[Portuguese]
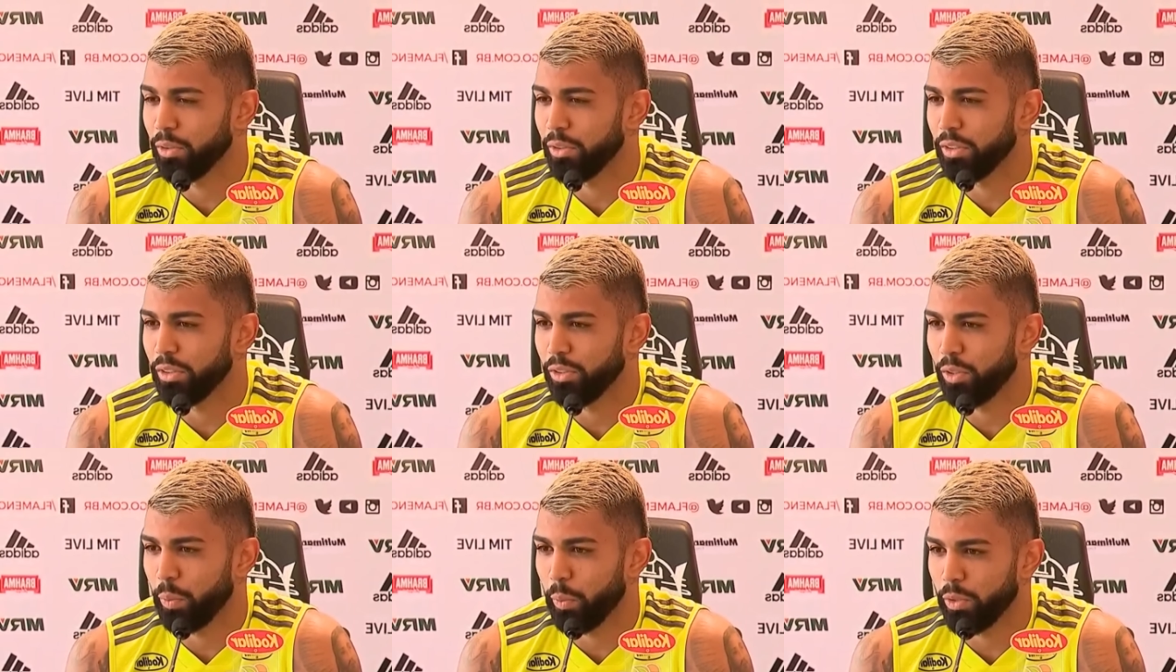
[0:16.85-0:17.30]
A
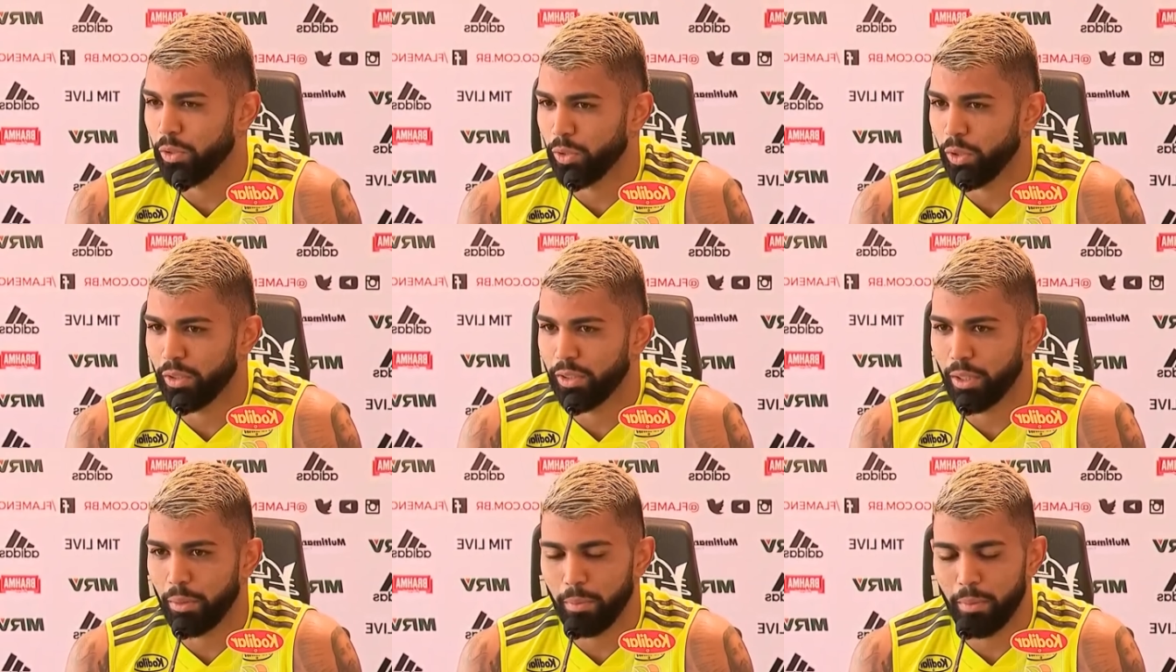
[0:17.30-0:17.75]
gente
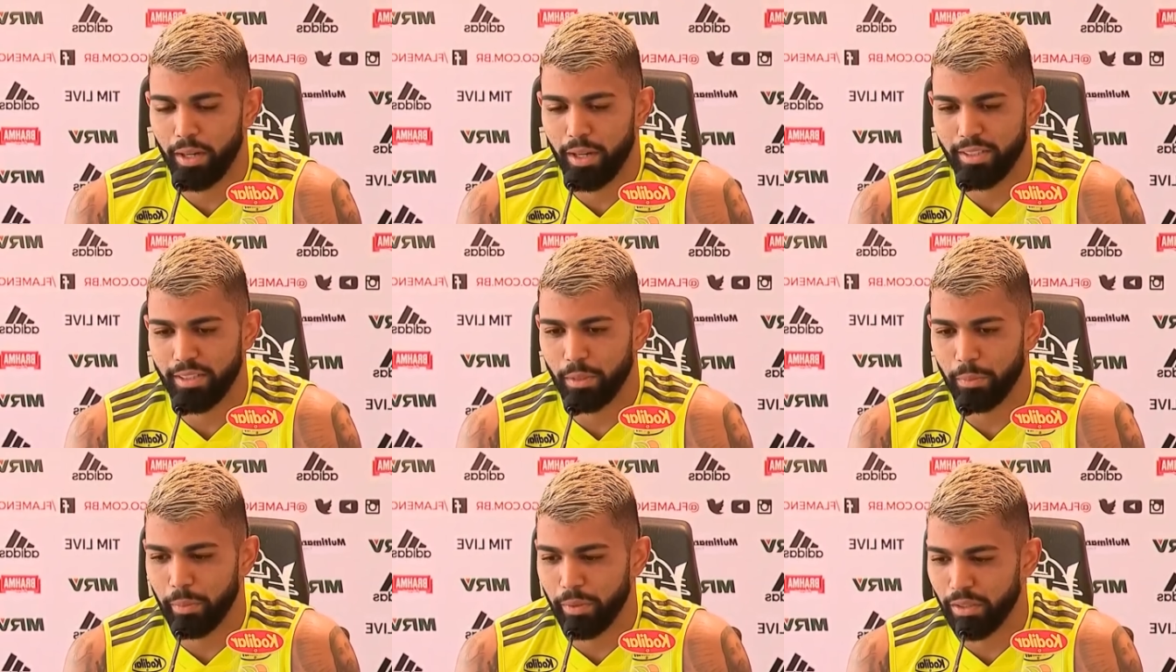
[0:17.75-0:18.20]
começou a
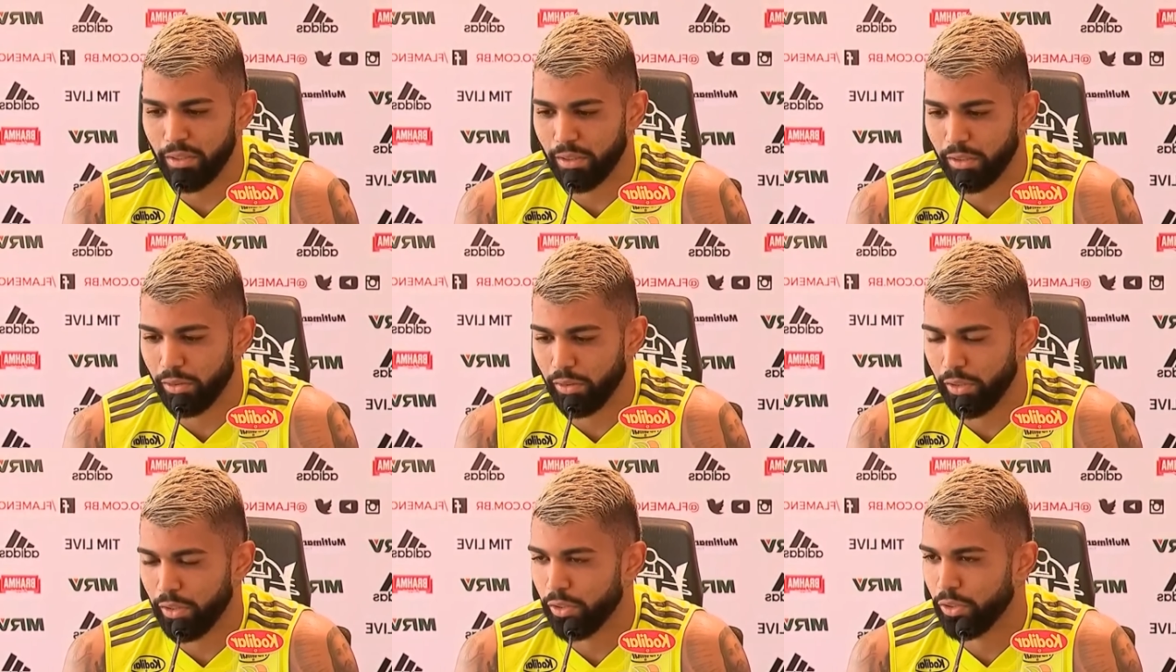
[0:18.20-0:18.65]
trabalhar já
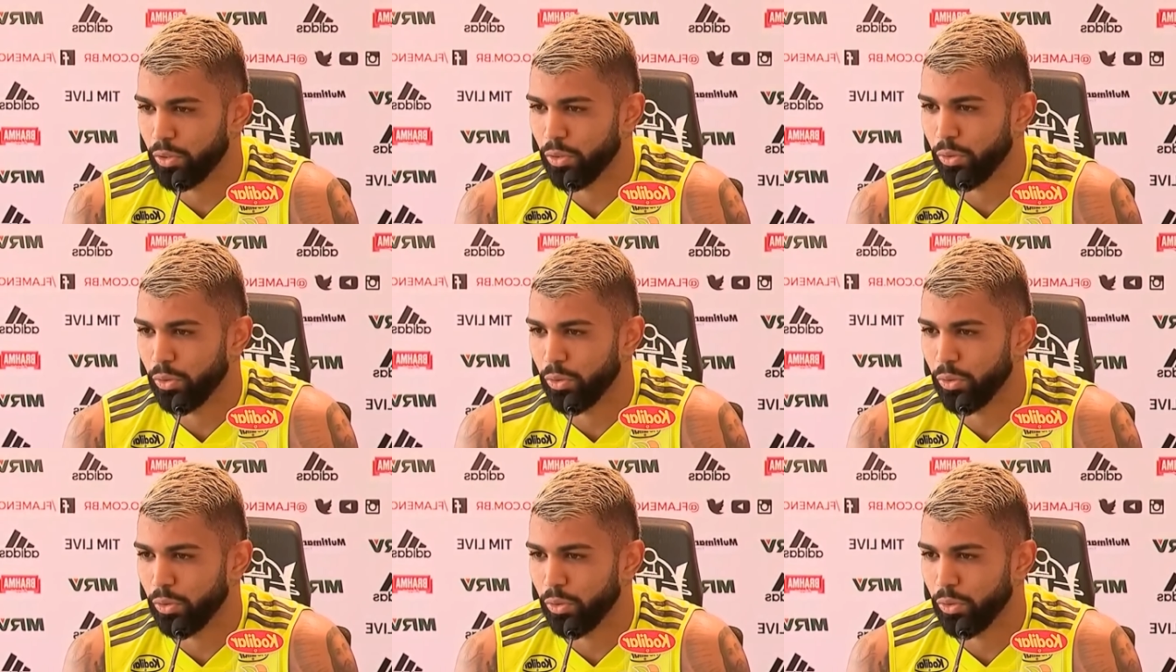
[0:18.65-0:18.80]
pensando nesse